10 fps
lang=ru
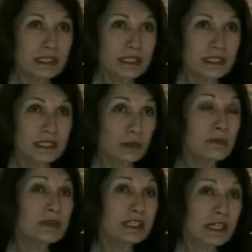
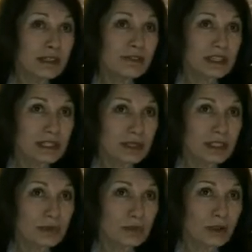Отец родился во
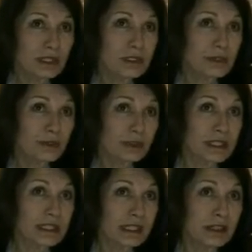Франции в
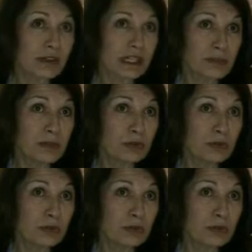1925